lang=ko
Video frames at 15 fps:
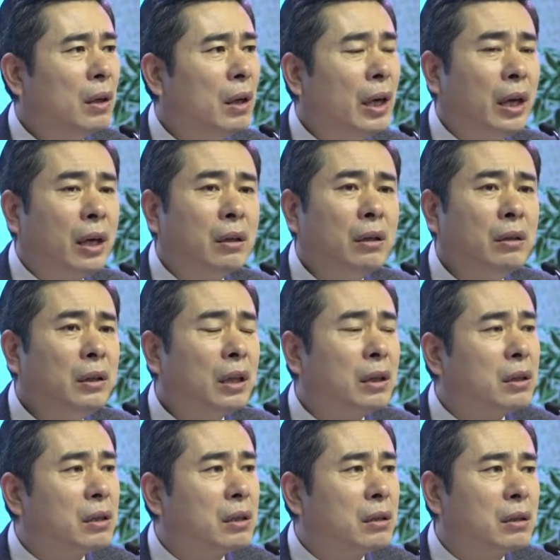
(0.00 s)
예,
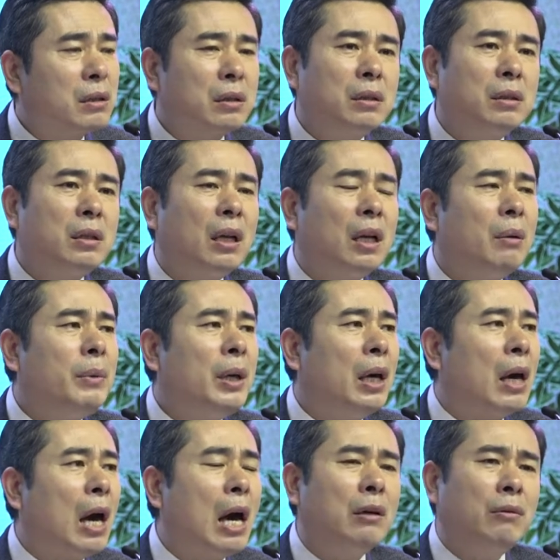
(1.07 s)
그런데 그 사람이
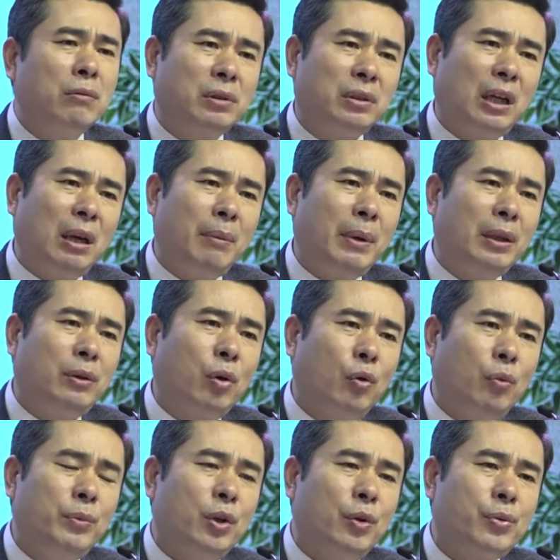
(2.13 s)
한국 사람의
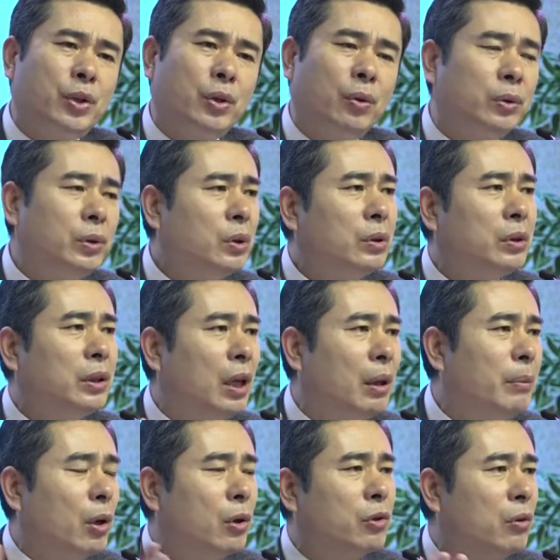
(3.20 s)
도움이 없이
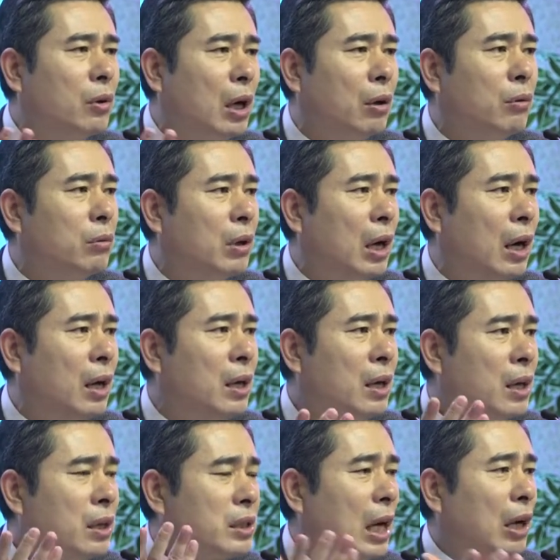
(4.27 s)
어떻게 명성황후가
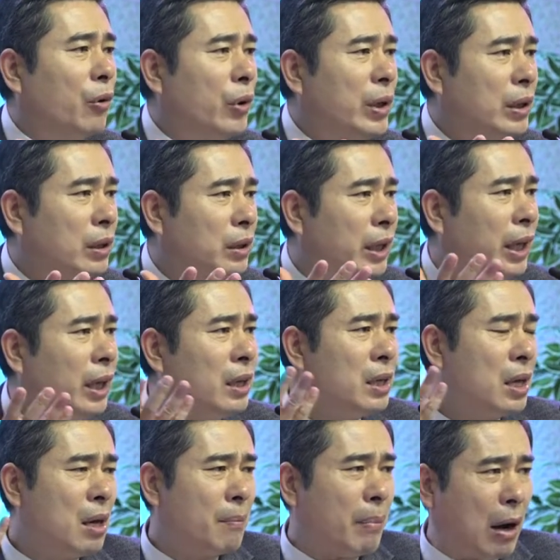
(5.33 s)
자고 있는데
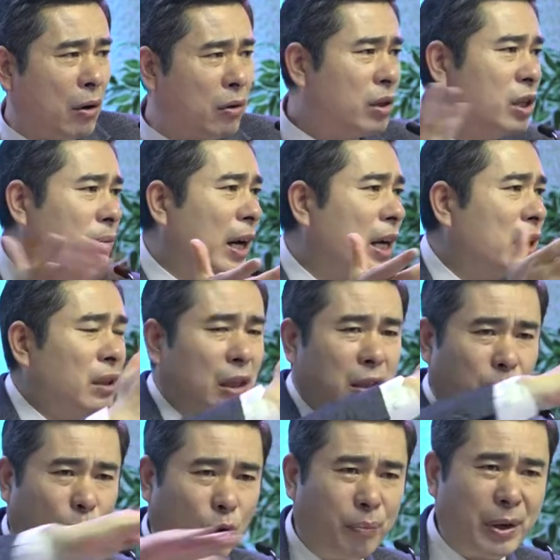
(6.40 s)
바로 그 방에
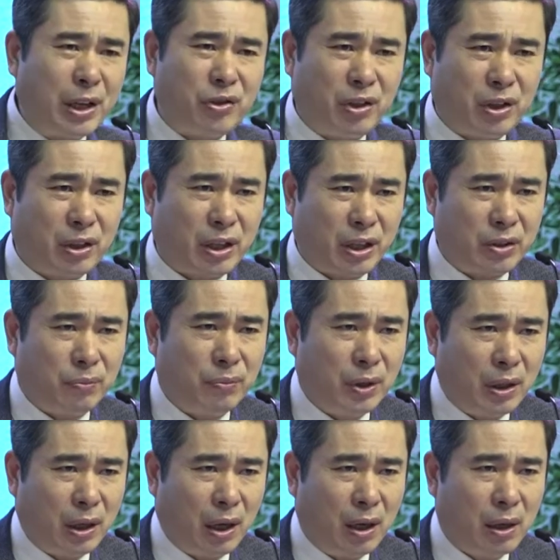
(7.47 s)
들어가서 목을 뵐수
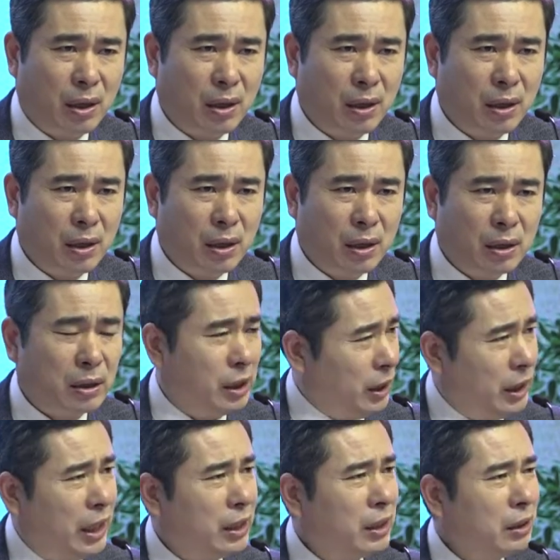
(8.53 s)
있었겠습니까? 이,
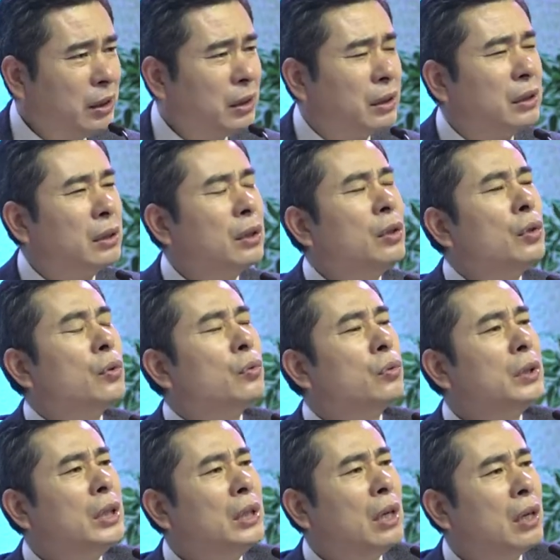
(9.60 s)
이 얘기는
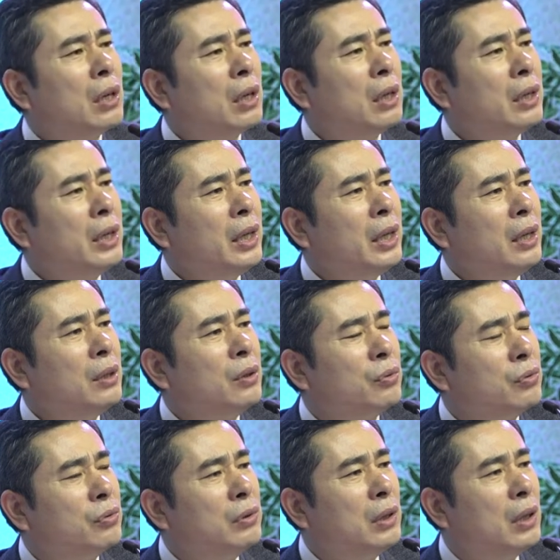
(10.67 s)
우리나라의
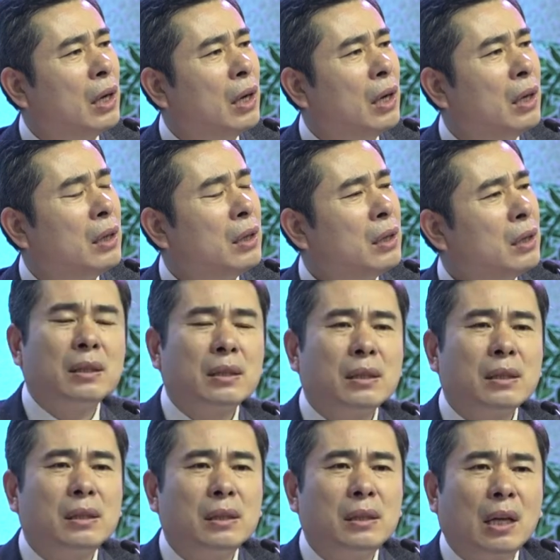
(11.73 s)
누군가
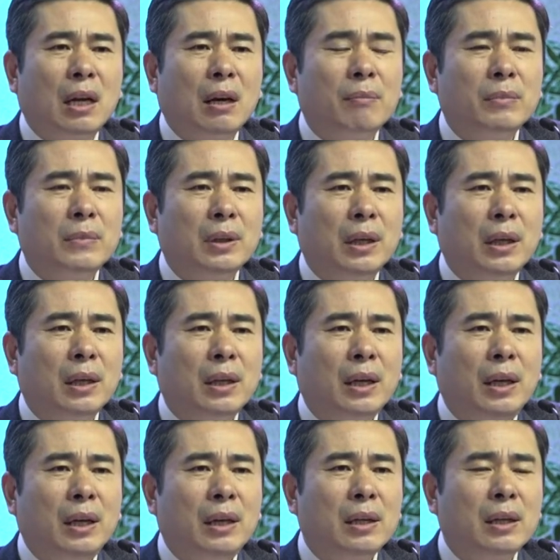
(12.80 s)
그
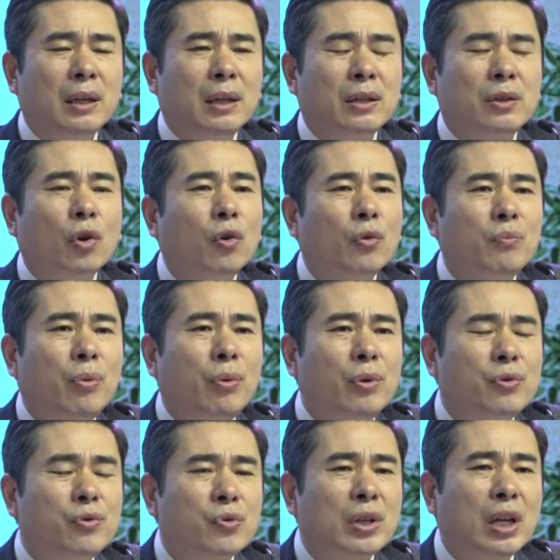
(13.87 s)
사람들에게
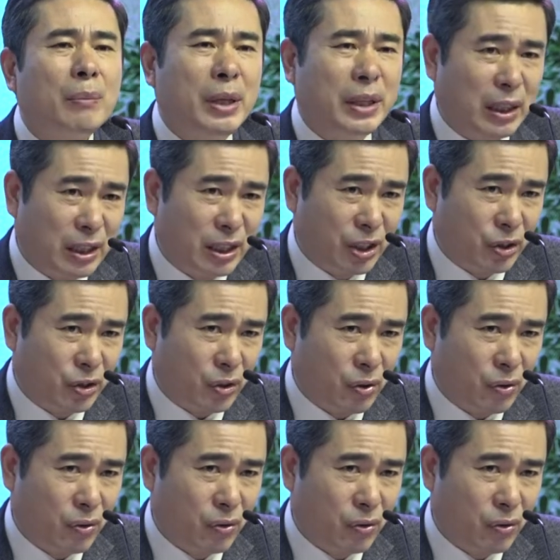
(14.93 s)
정보를 준 사람이 있다는 얘기죠.